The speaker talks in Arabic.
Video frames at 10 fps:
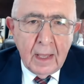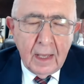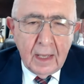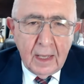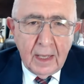
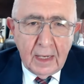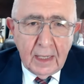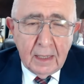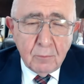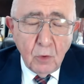آه،
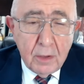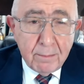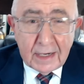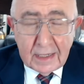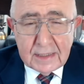
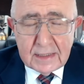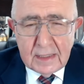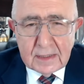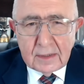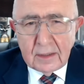المهمه
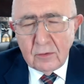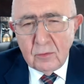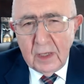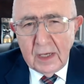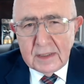الرئيسيه
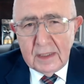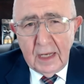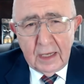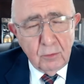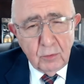ستكون هذه
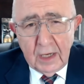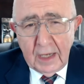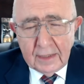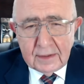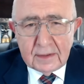لكن
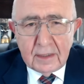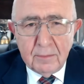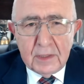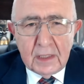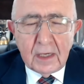هناك عدد
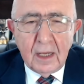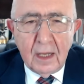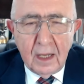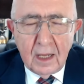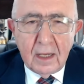كبير
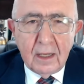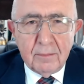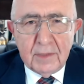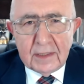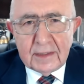اخر
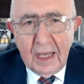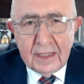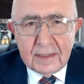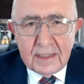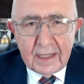من
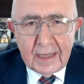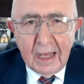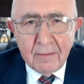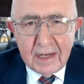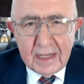التحديات
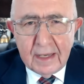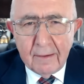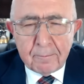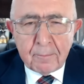العمليه